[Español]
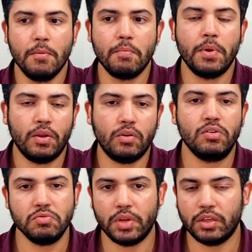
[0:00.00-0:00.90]

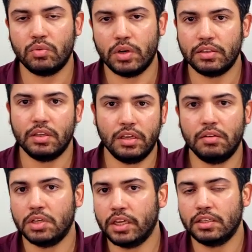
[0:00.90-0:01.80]
pero es una serie
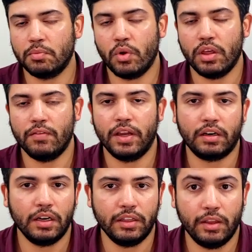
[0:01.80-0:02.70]
que se puede ver
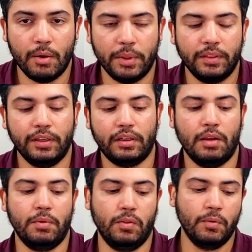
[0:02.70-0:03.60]
relativamente
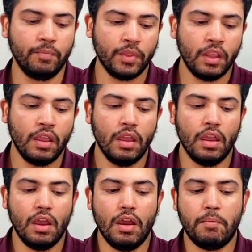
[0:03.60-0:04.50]
rápido.
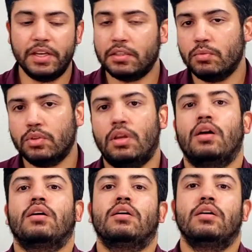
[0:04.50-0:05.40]
Pasemos
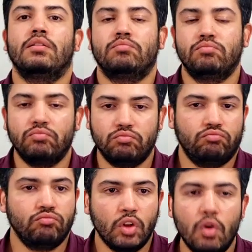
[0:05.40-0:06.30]
a
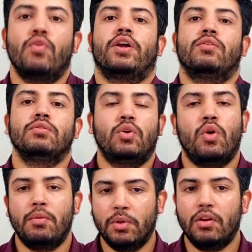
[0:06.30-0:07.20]
lo bueno, o
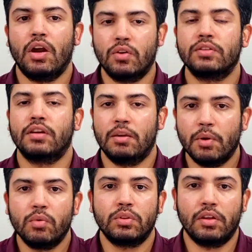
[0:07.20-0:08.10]
al menos las cosas que me
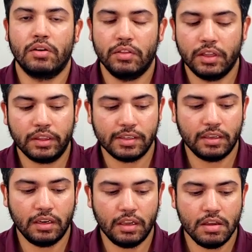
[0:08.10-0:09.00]
gustaron de esta
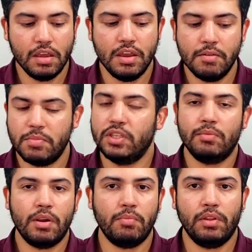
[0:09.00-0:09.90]
serie.
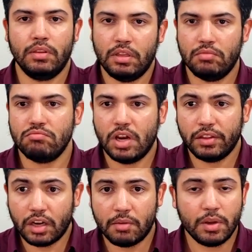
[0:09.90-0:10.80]
Principalmente la
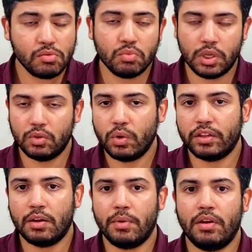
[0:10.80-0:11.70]
trama, es una
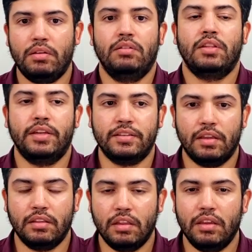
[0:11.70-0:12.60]
trama
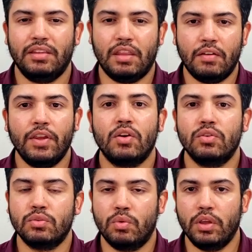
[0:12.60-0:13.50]
interesante, está bien
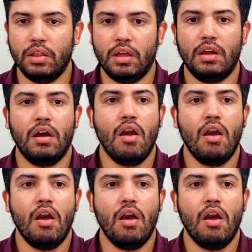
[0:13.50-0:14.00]
construida,